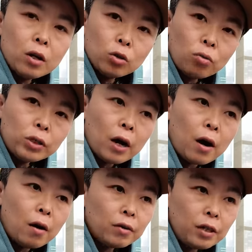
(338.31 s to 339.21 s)
通
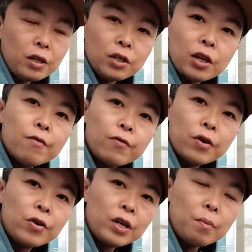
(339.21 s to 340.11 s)
常一千
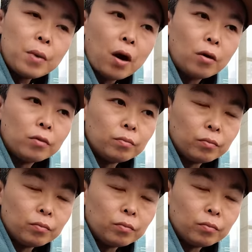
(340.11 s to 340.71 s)
分之一秒。